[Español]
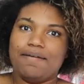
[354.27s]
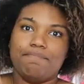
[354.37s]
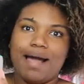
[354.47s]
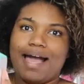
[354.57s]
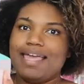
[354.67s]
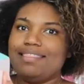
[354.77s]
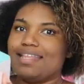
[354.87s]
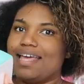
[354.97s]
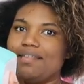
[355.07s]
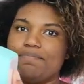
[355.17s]
va a
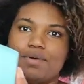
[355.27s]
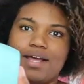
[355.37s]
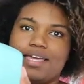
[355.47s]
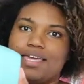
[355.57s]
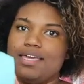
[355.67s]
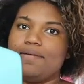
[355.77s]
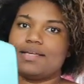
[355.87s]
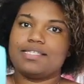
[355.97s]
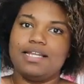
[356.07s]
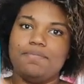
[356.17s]
entrar por aquí va
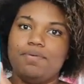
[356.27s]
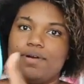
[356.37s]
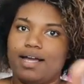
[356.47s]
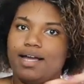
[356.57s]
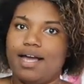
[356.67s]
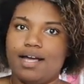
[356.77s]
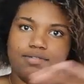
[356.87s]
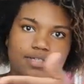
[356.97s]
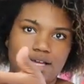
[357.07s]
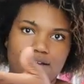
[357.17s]
a salir por acá.
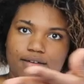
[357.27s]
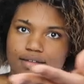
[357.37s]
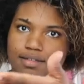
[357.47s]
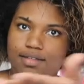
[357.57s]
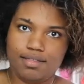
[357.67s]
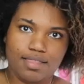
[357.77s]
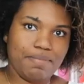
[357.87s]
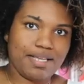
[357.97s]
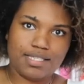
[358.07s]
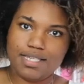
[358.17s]
O sea, es, eh, eh,
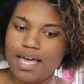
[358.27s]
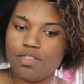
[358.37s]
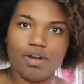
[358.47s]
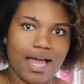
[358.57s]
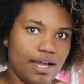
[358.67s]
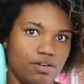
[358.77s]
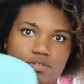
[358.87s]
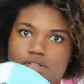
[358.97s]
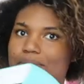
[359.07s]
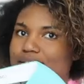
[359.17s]
demasiado
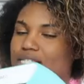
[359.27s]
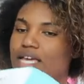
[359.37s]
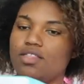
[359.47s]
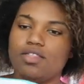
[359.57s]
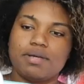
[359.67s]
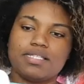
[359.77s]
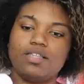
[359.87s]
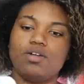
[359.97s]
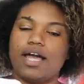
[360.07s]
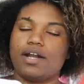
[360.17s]
largo, demasiado,
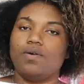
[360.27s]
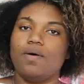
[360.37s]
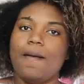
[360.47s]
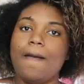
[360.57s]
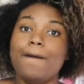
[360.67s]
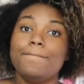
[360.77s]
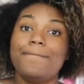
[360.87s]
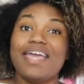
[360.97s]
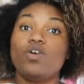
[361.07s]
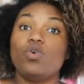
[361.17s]
demasiado largo,
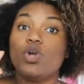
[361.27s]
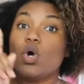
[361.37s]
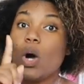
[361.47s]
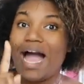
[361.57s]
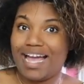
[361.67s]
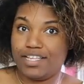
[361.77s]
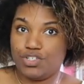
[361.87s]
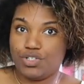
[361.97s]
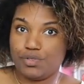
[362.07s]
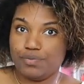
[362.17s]
pero no
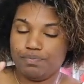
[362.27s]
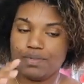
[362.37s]
ancho.